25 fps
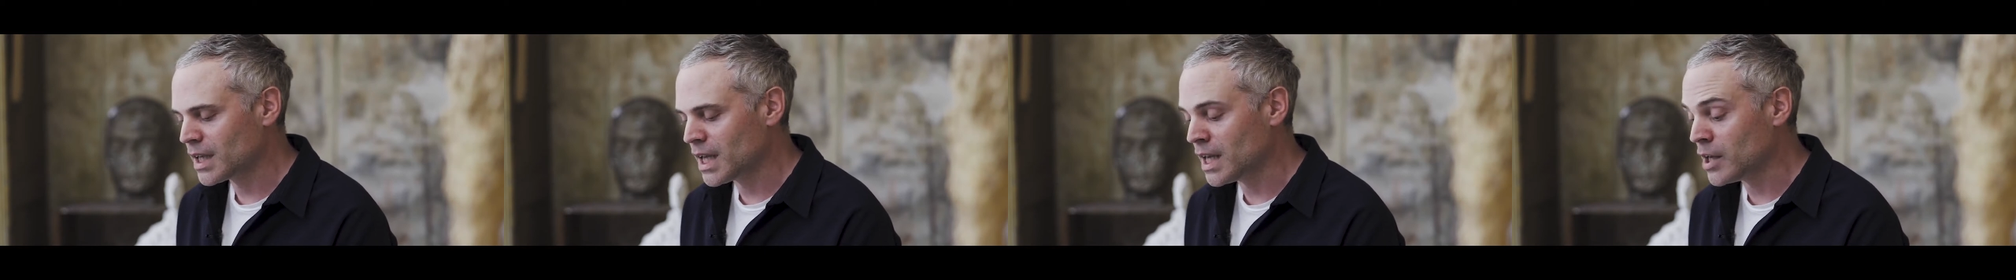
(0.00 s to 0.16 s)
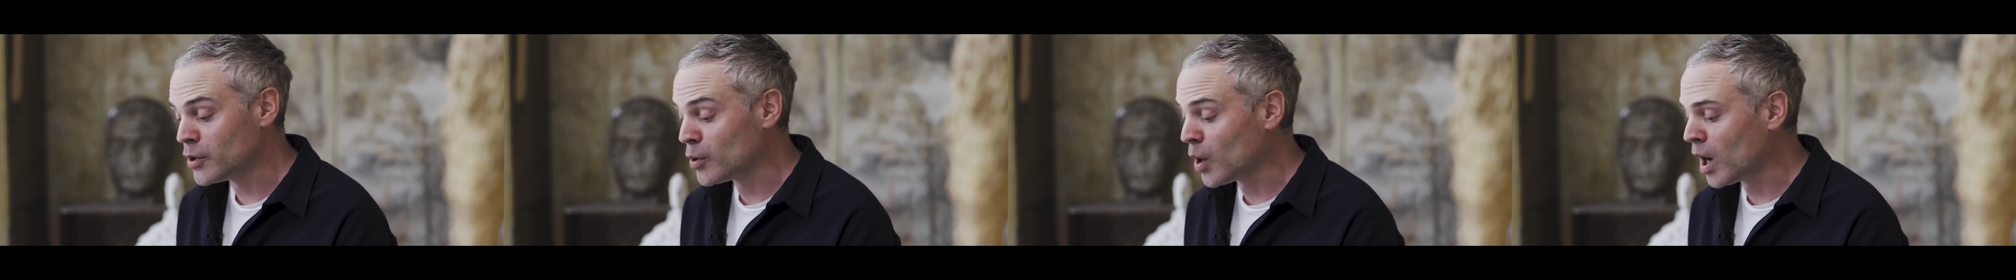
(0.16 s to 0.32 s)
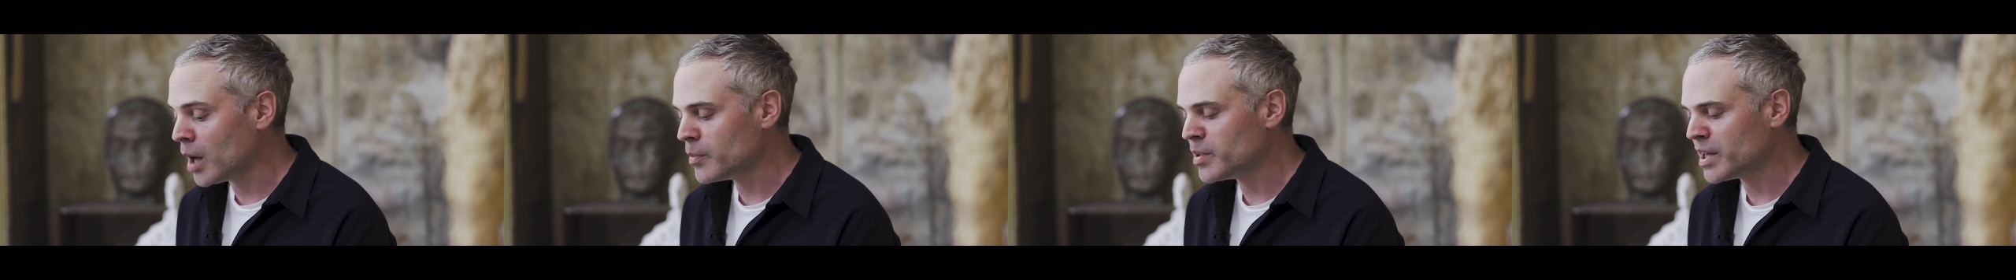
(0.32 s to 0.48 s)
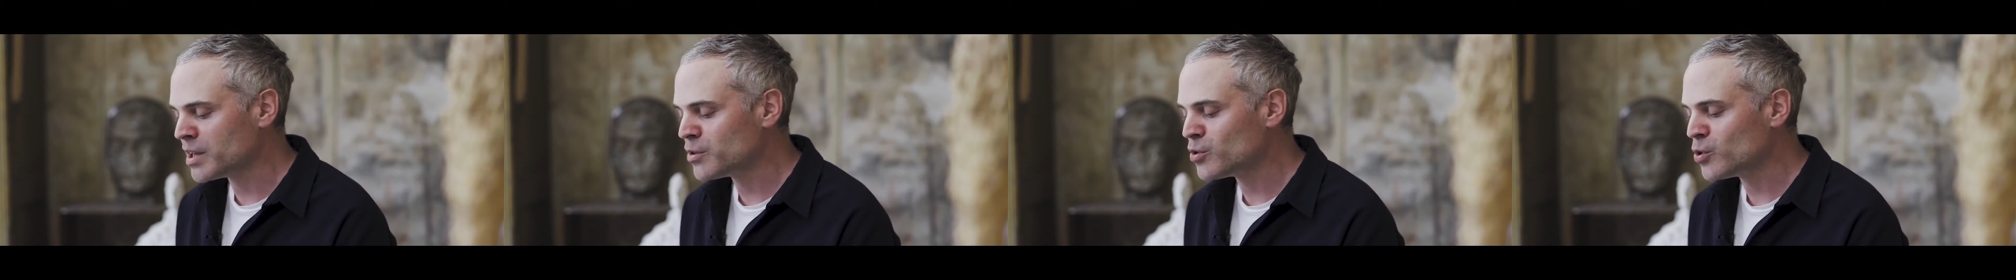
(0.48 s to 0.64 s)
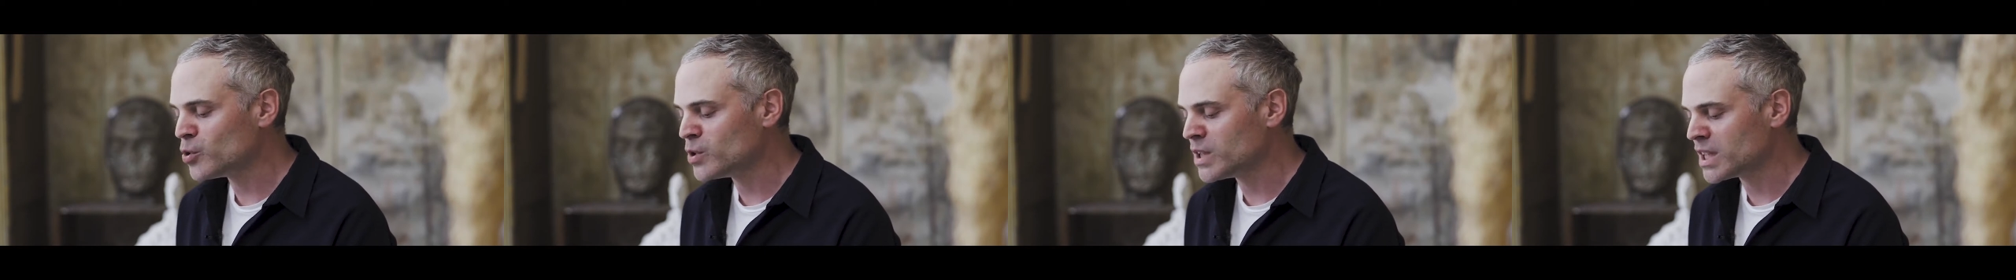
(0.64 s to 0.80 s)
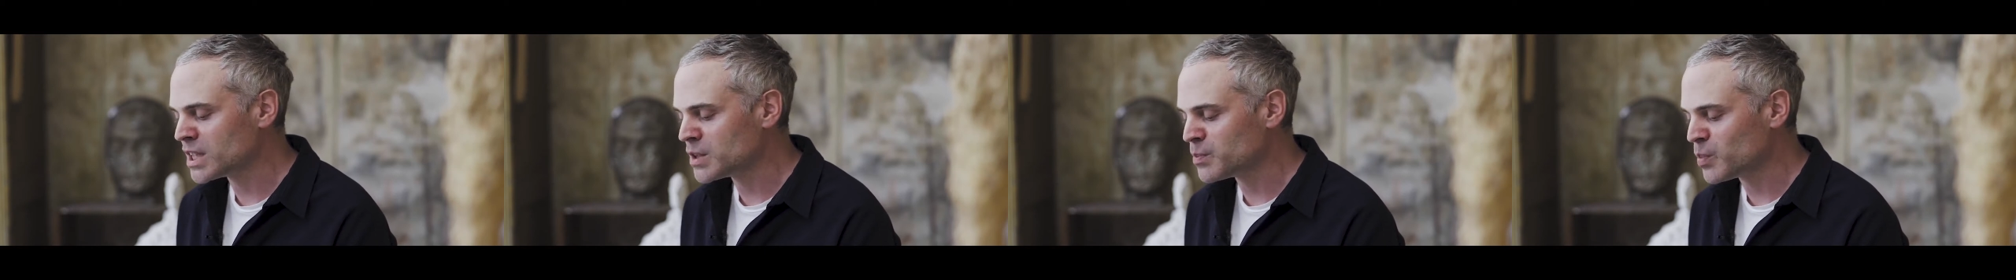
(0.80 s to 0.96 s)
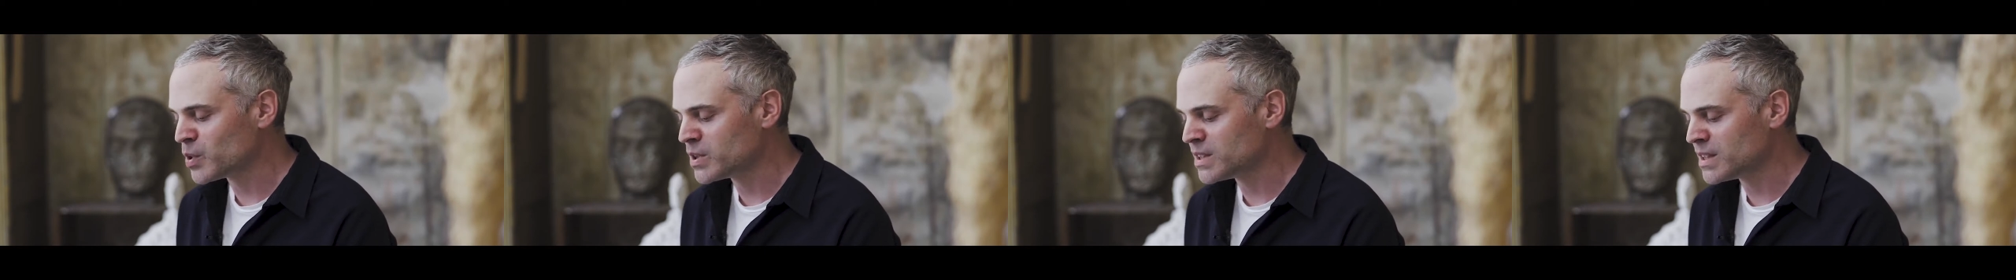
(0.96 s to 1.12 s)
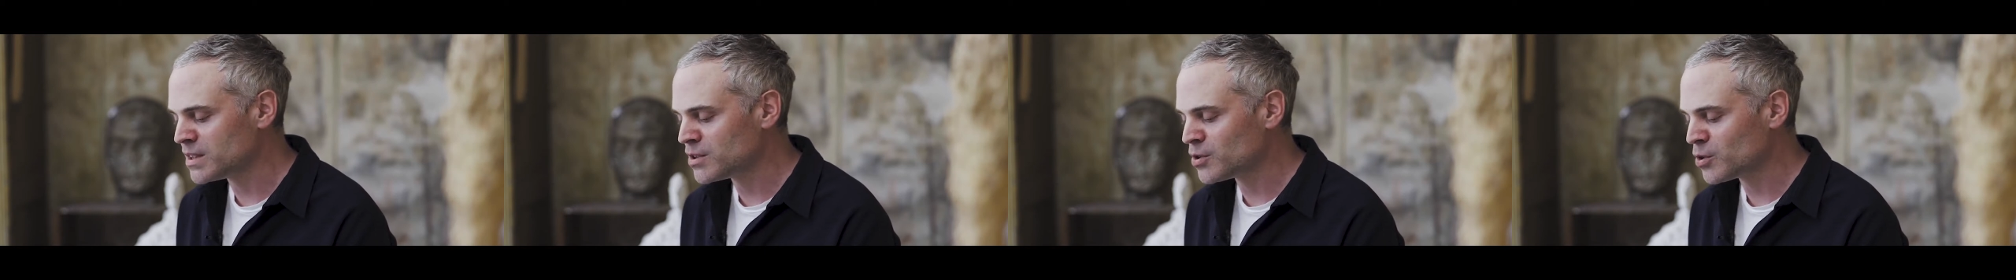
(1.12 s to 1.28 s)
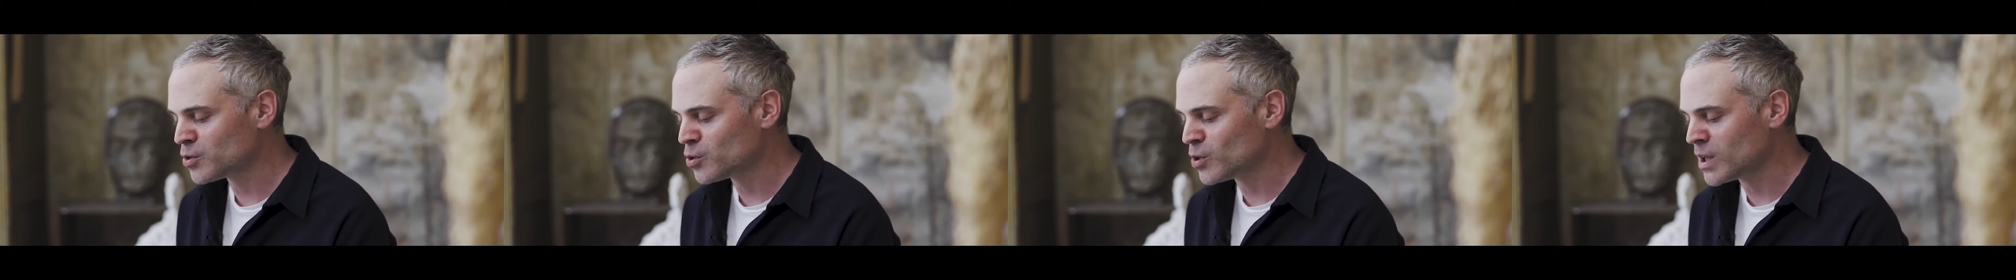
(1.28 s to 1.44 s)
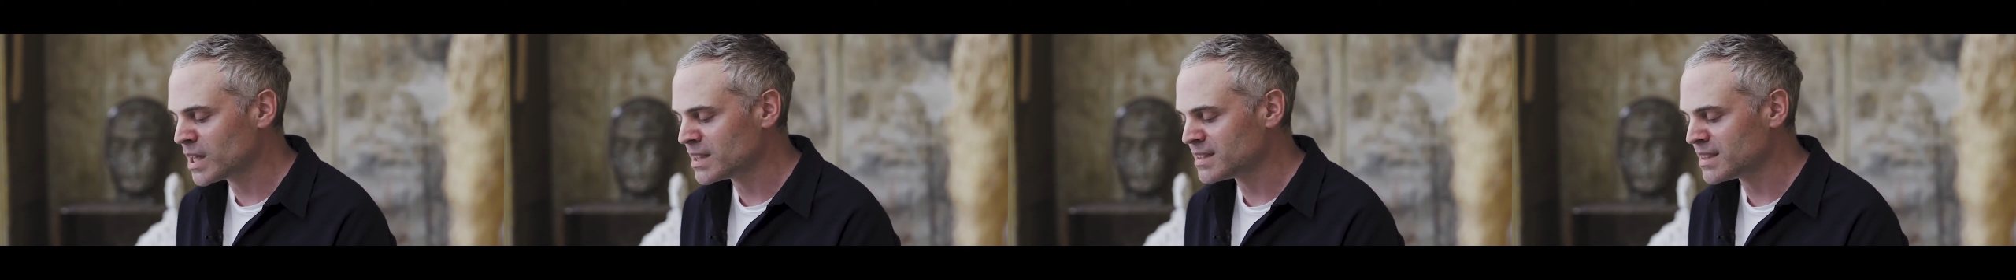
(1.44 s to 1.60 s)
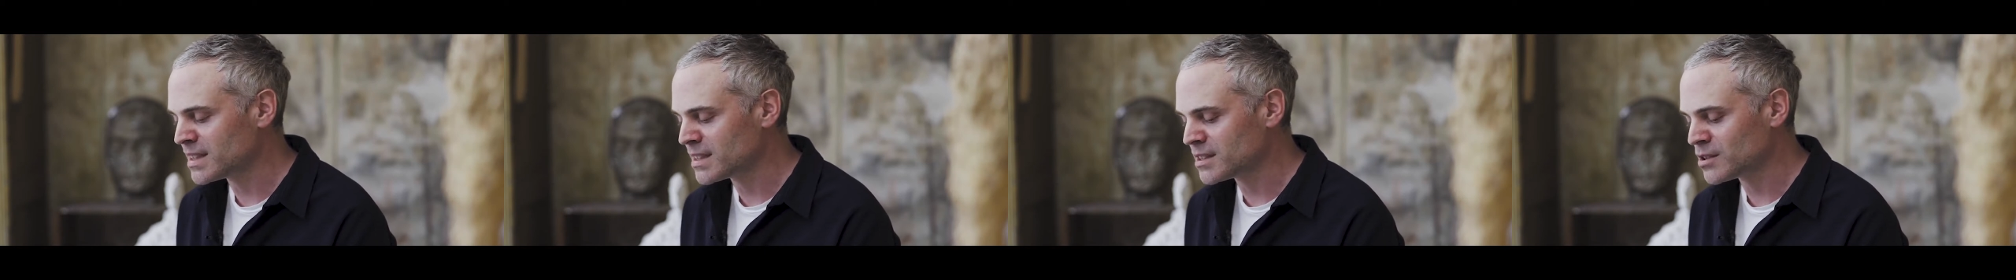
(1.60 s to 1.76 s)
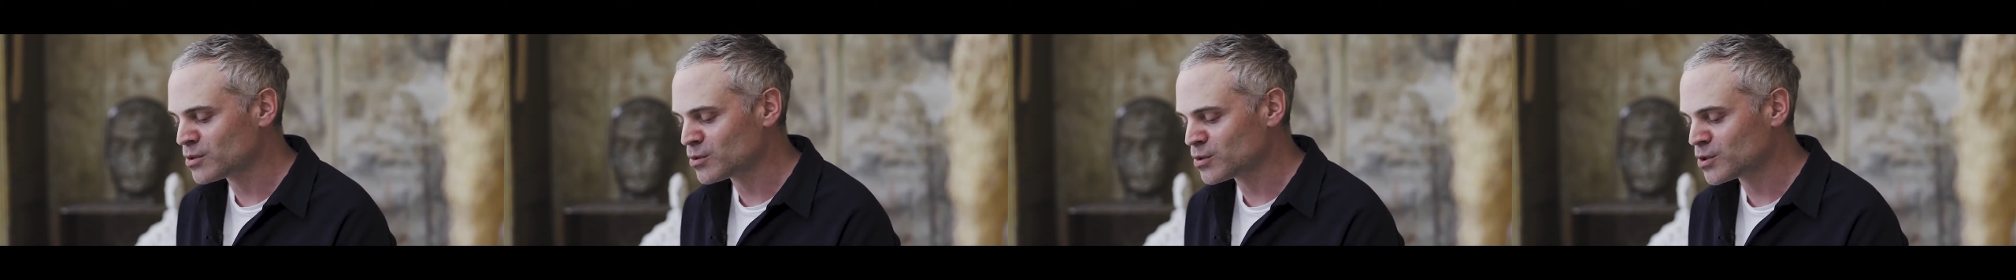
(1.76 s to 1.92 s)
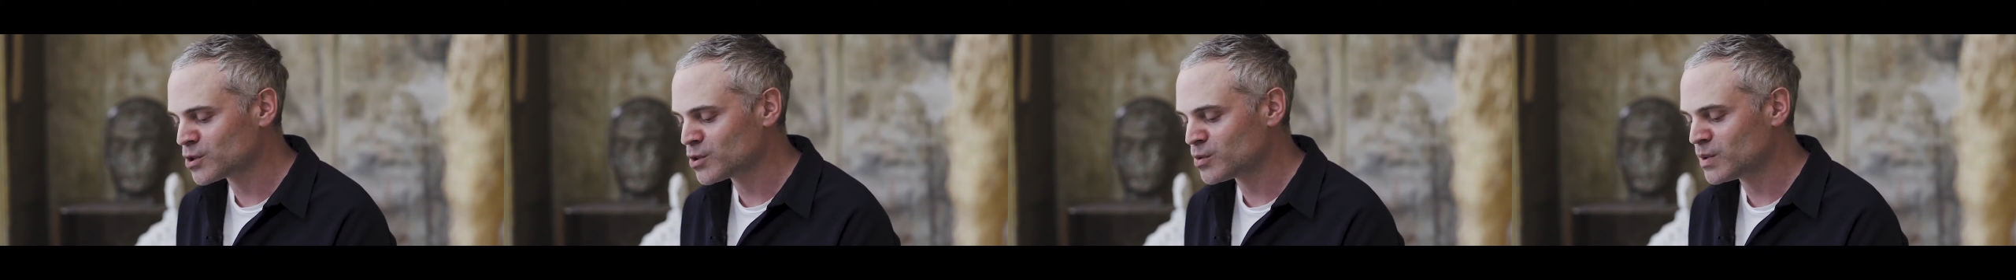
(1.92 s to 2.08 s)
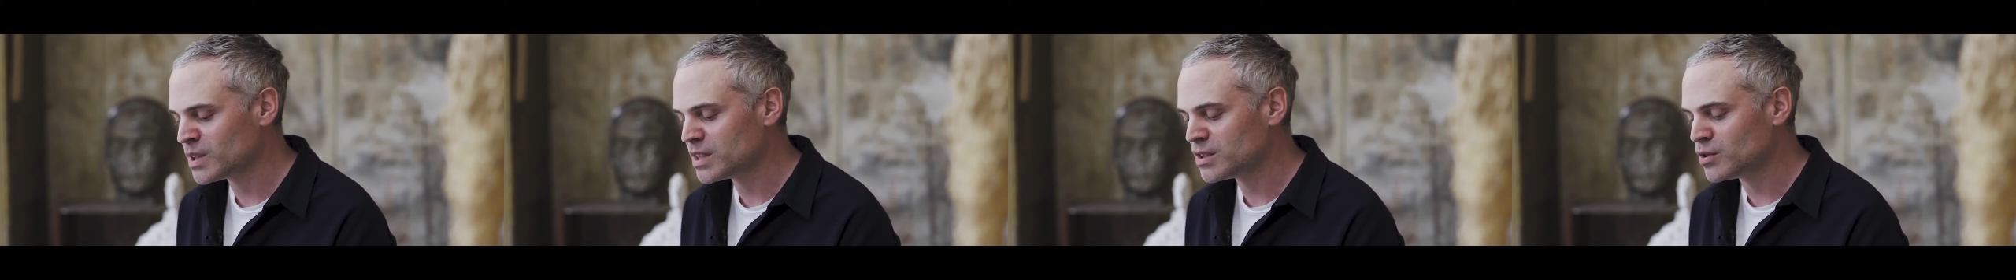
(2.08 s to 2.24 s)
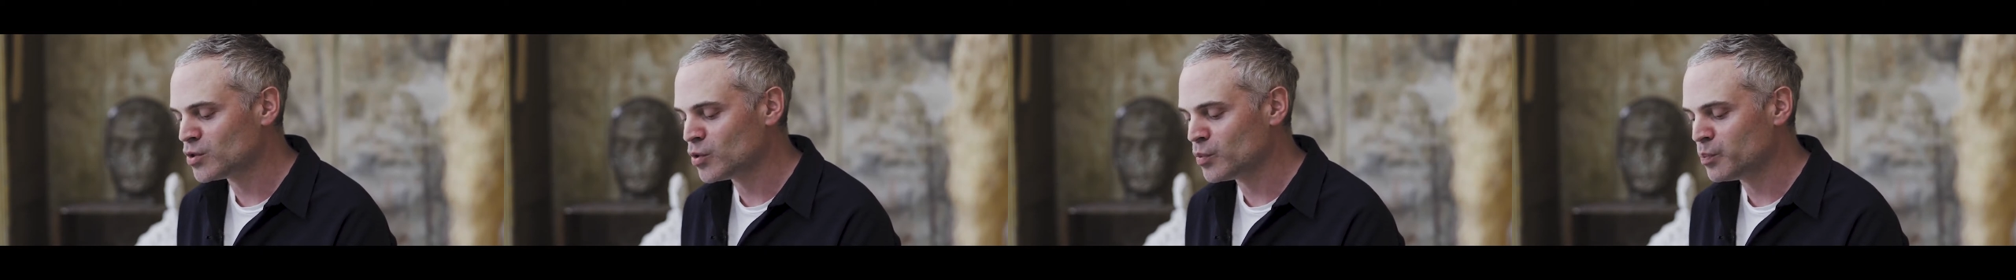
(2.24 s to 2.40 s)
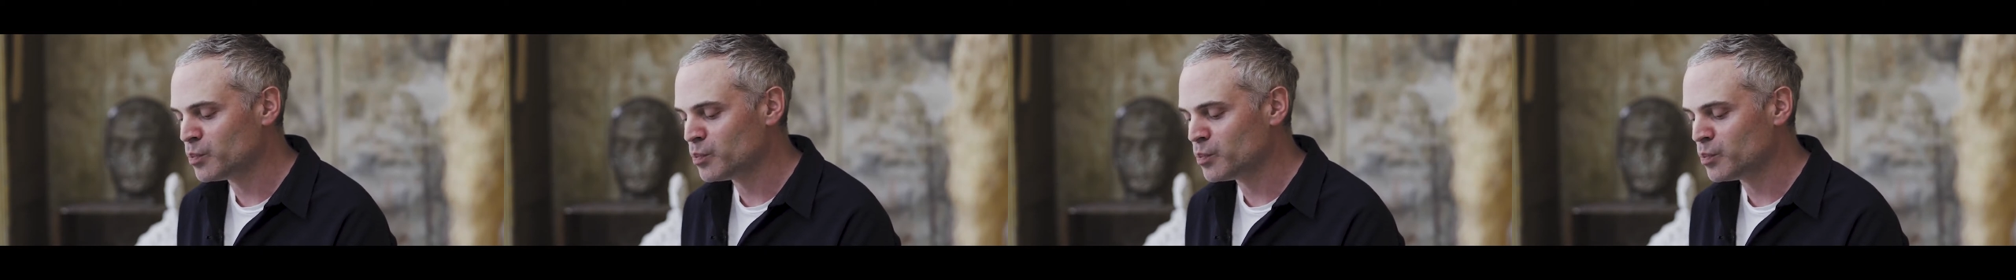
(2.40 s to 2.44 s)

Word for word: Il y aura bientôt une exposition de la section suisse